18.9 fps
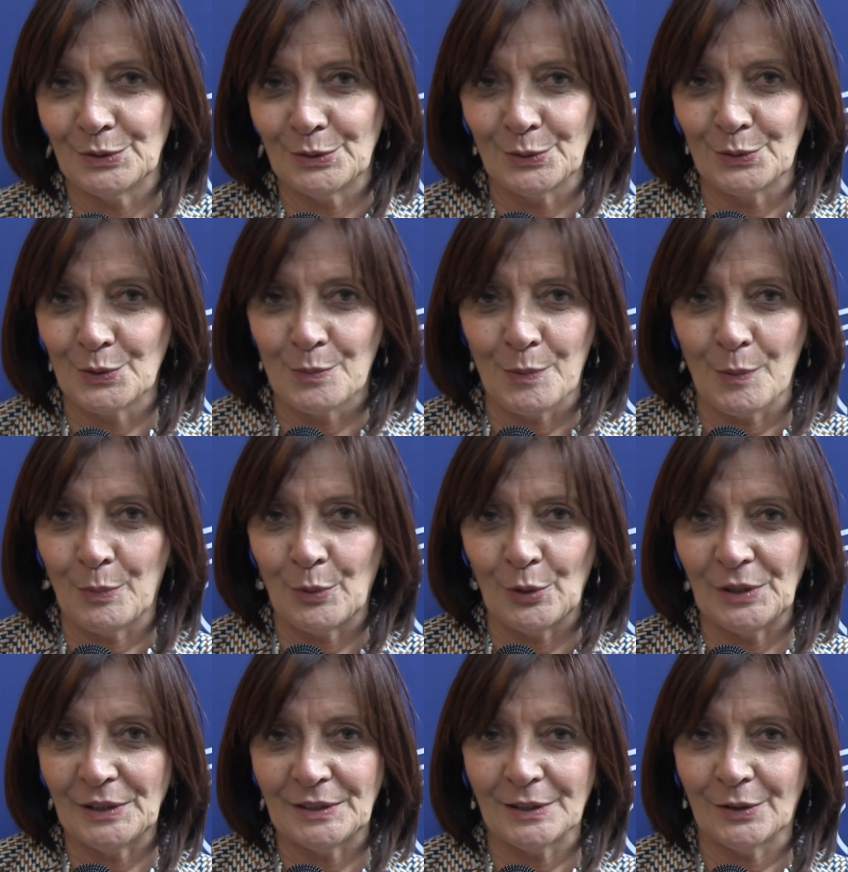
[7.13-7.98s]
di un gruppo
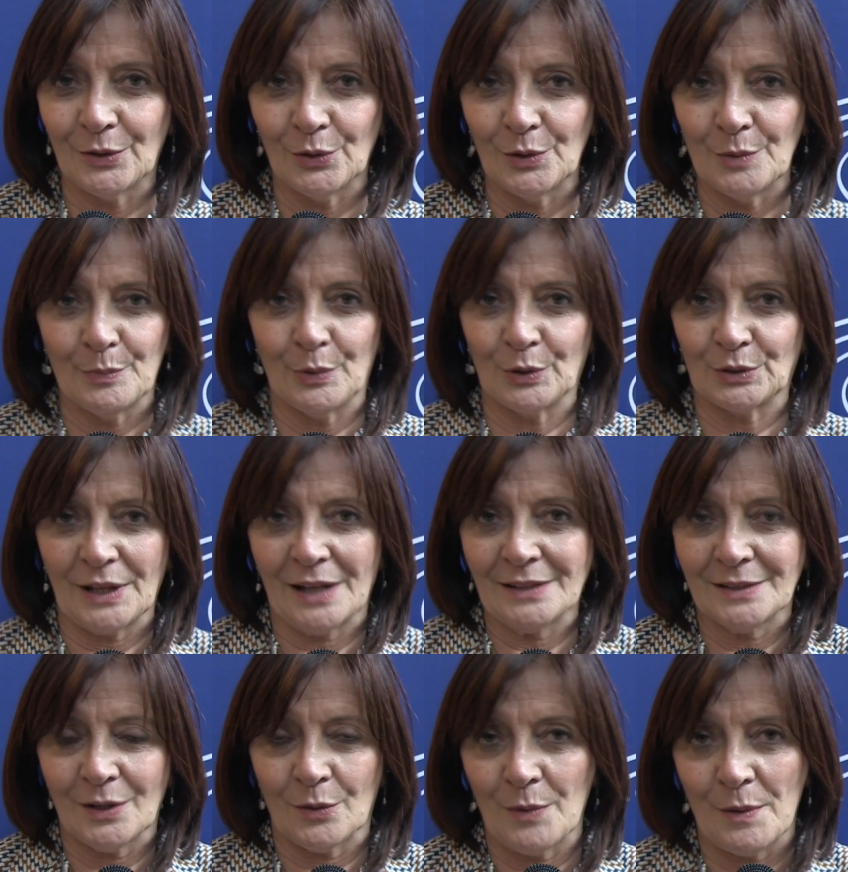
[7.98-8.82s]
politico
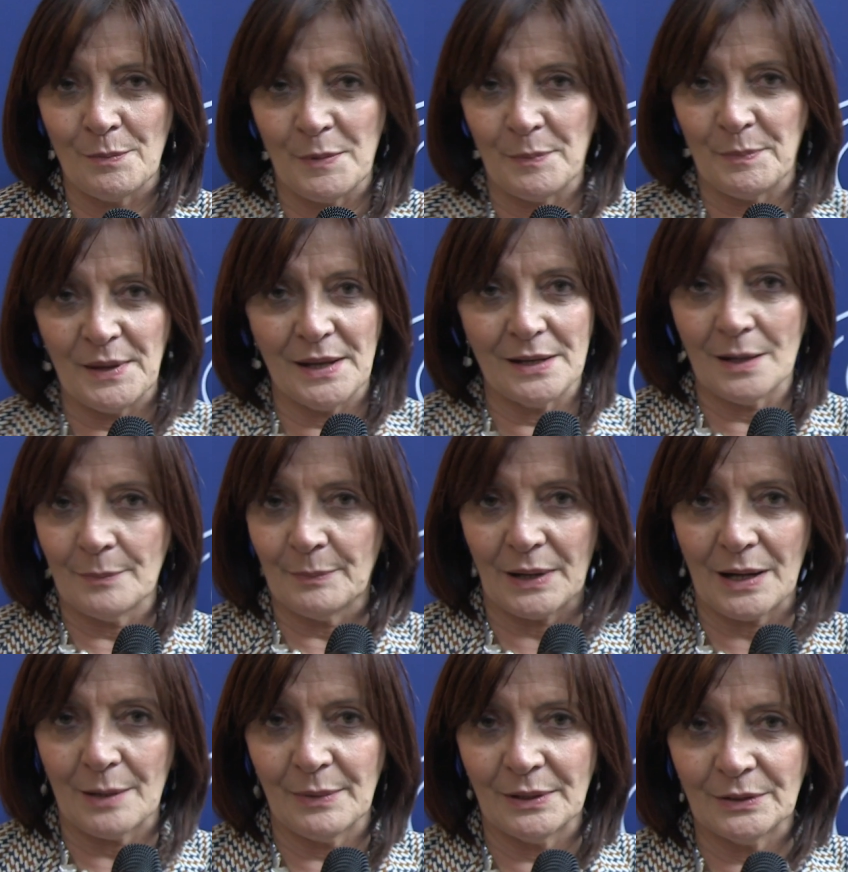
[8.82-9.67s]
importante come il PPE nel
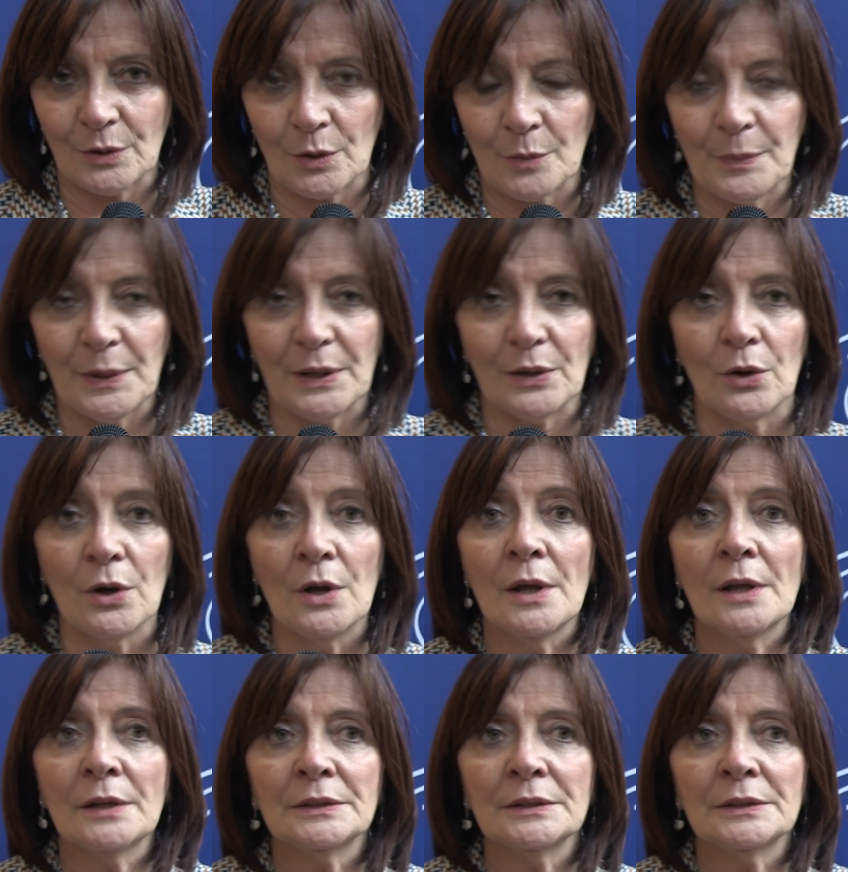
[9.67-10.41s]
Parlamento europeo.